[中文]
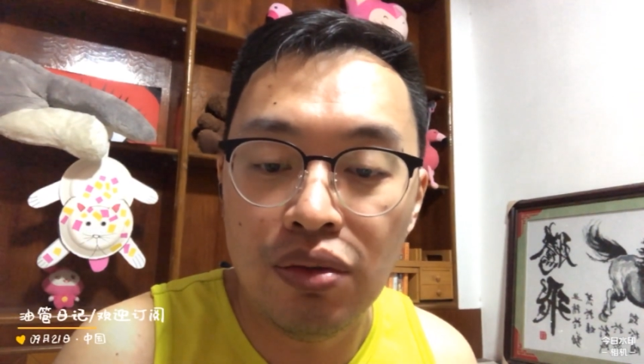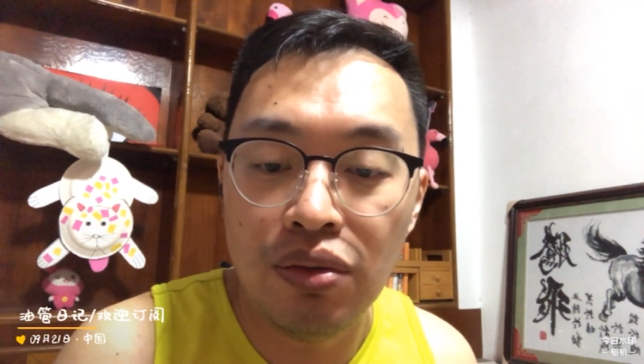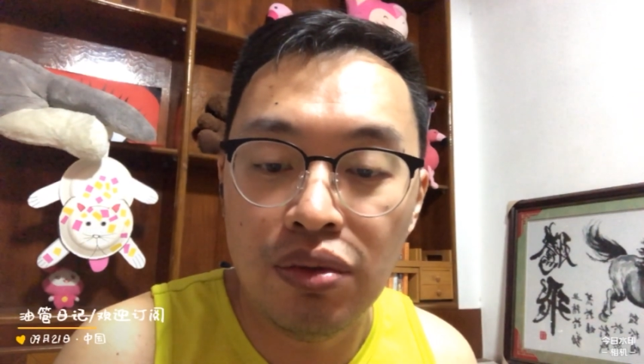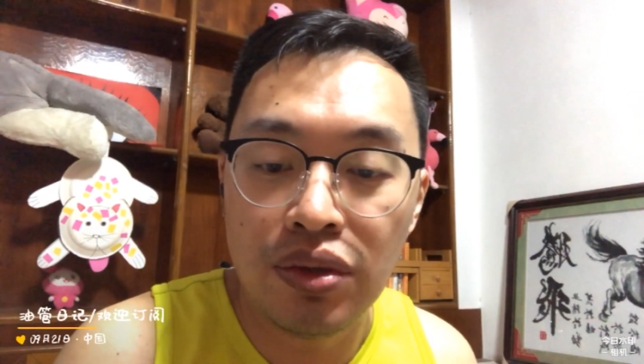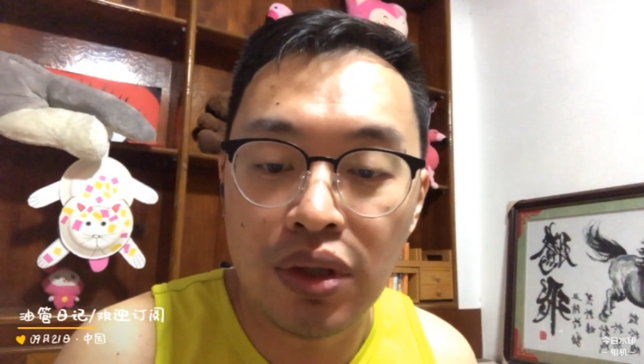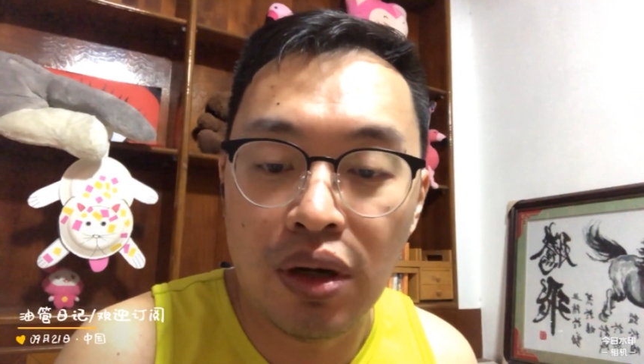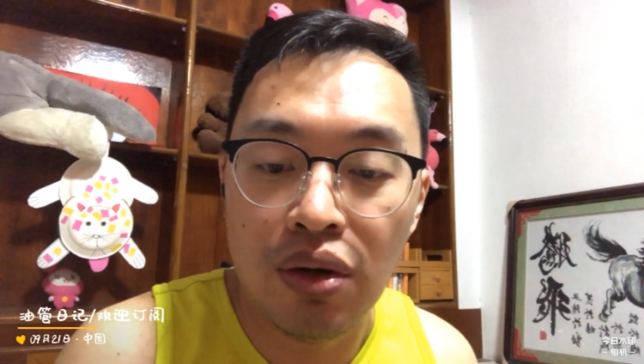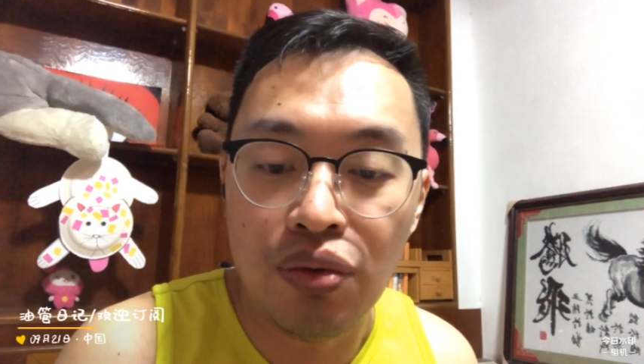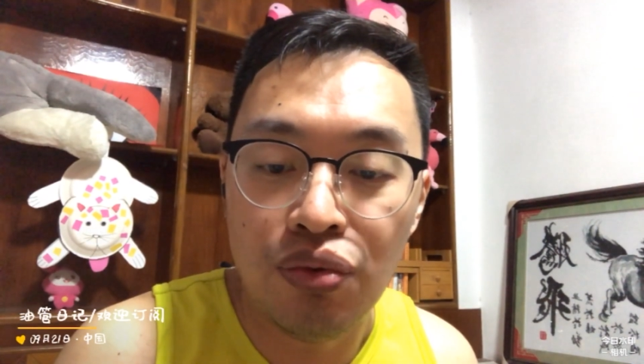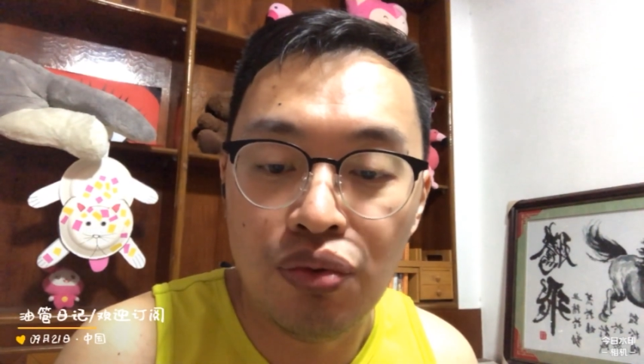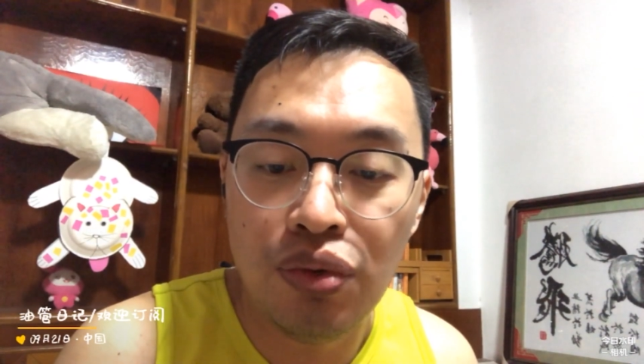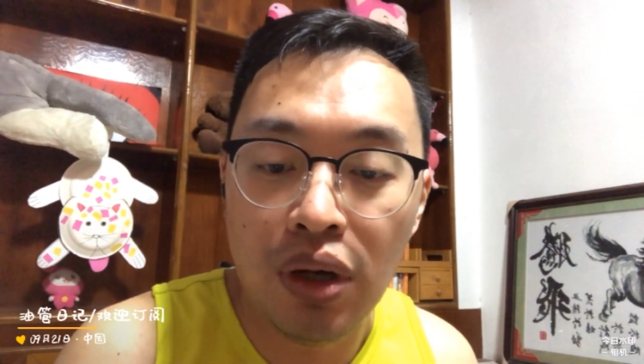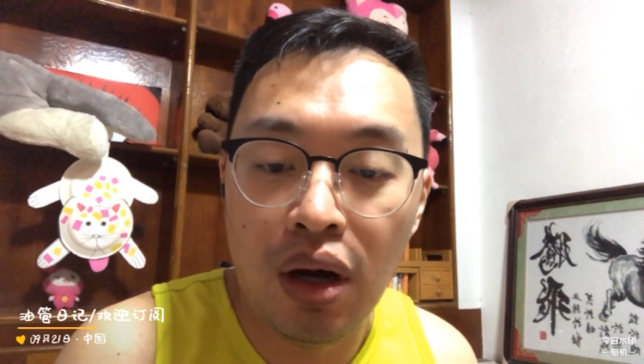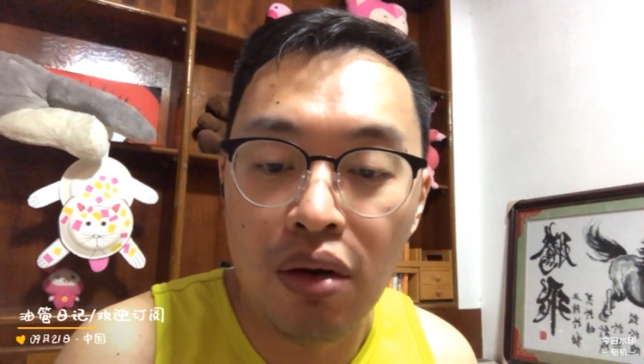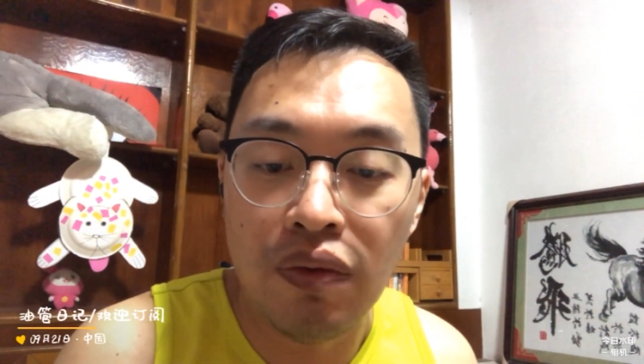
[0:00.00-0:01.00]
叫
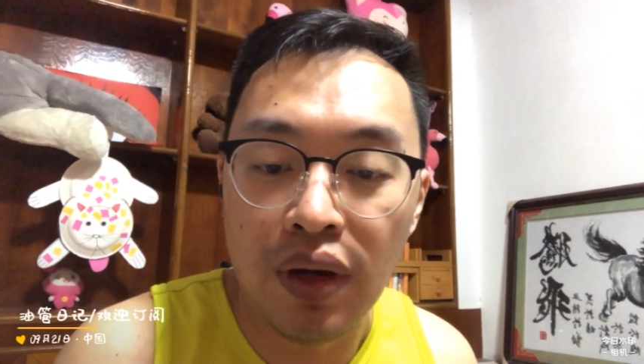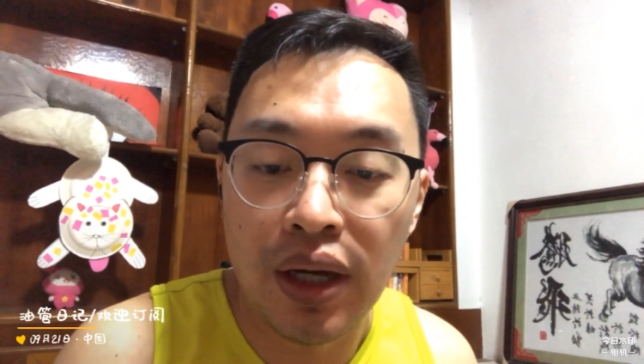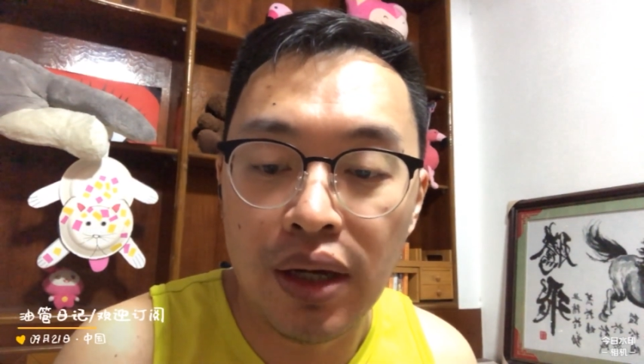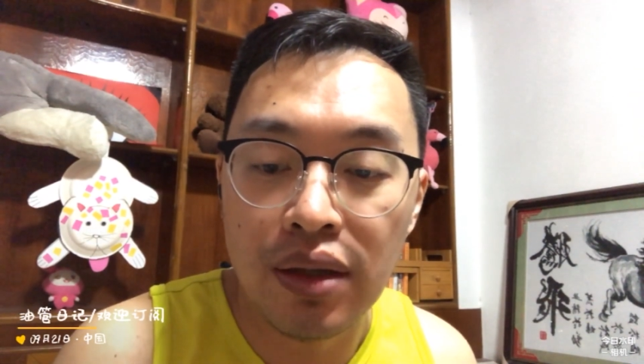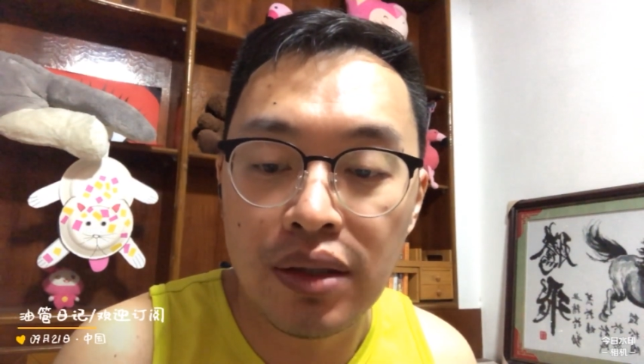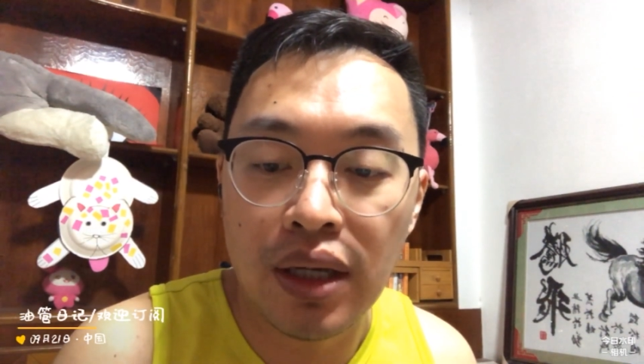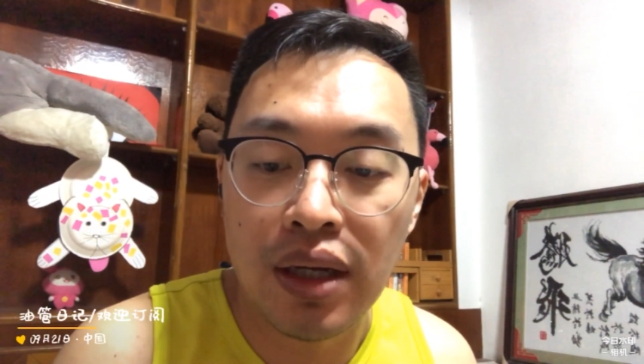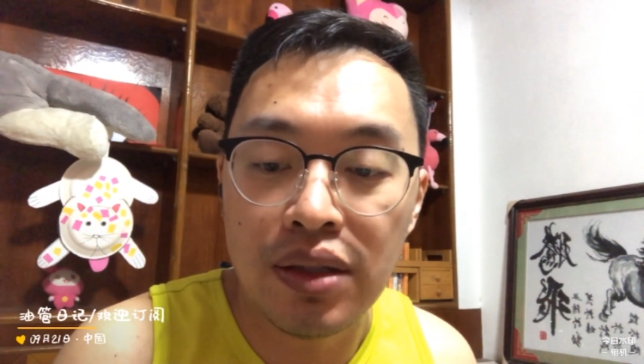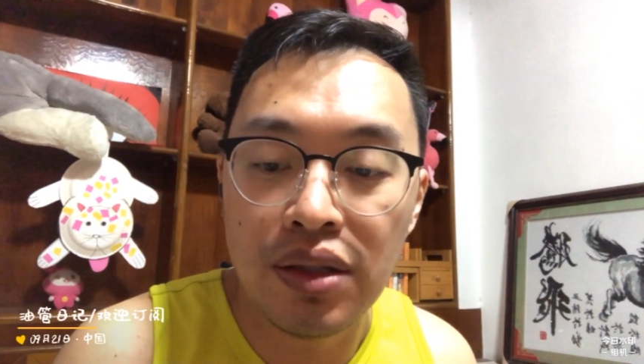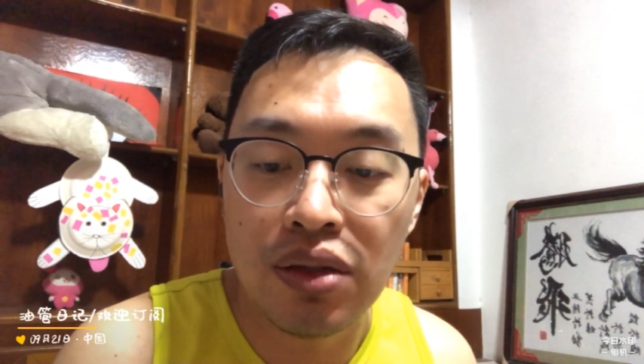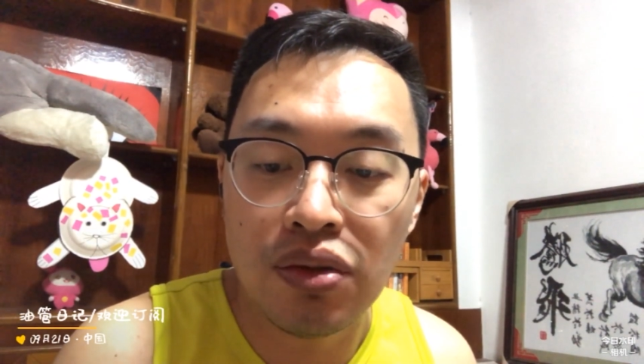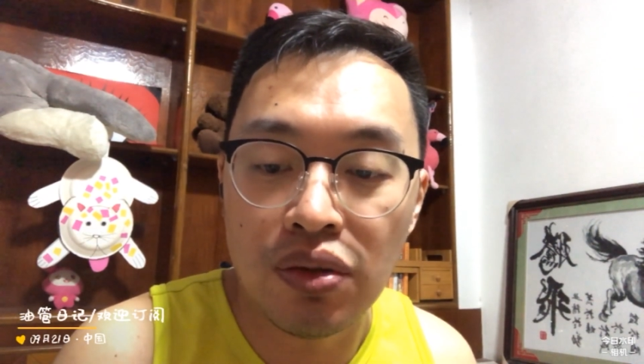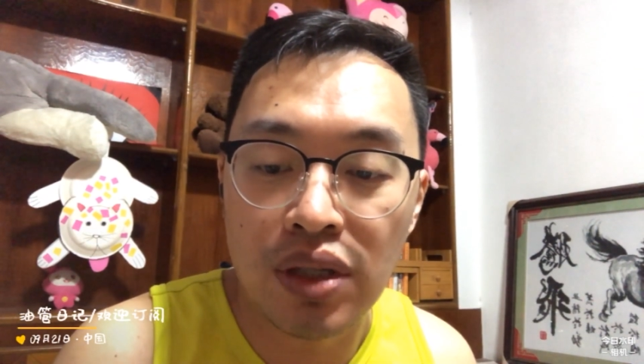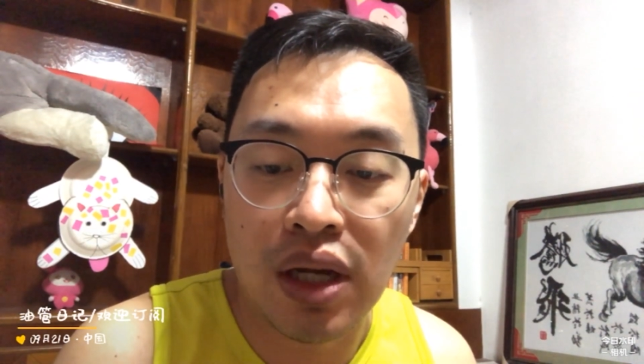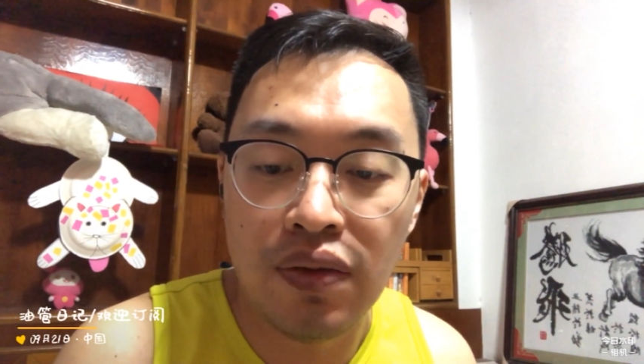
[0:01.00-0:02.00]
于浩伟，在接
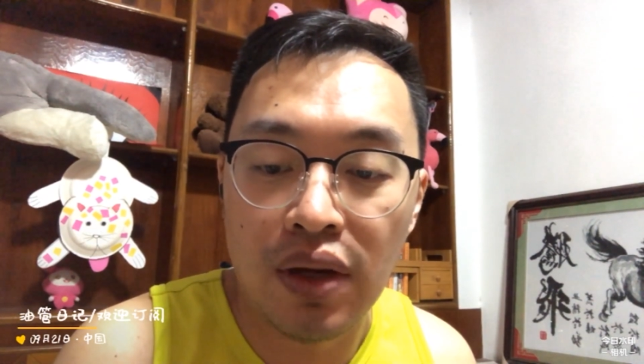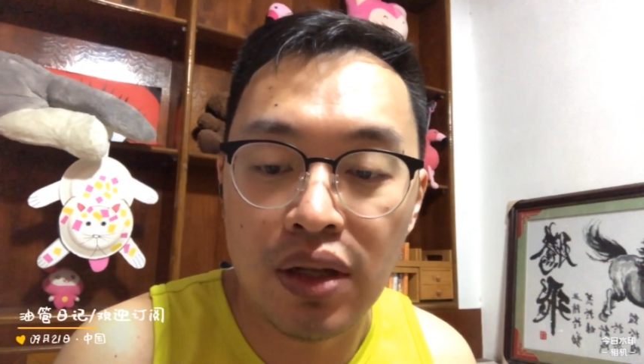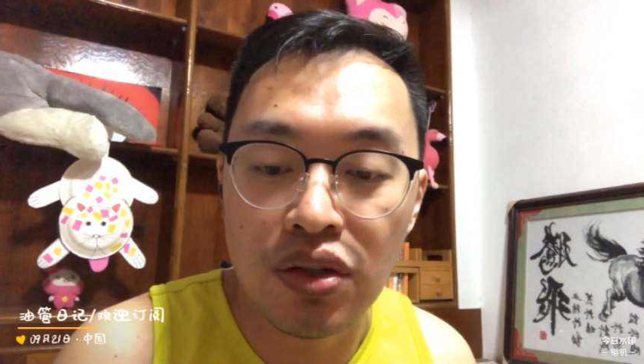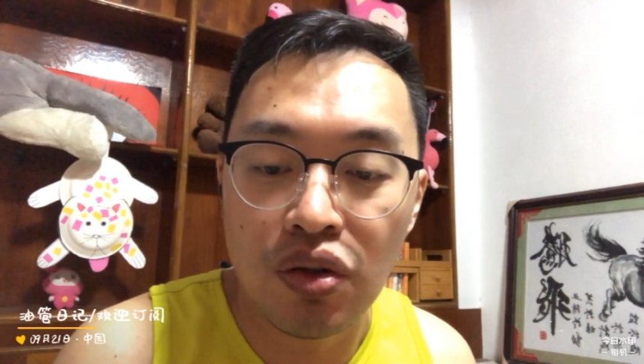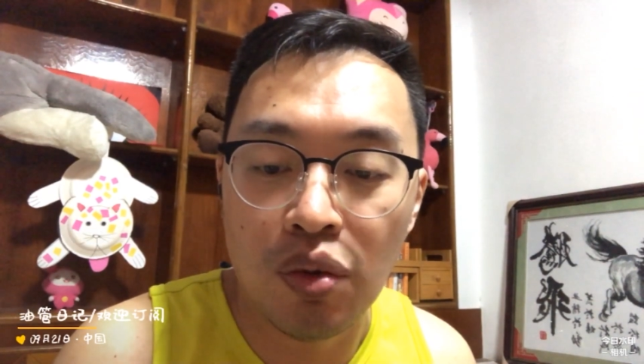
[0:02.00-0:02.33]
受采访的时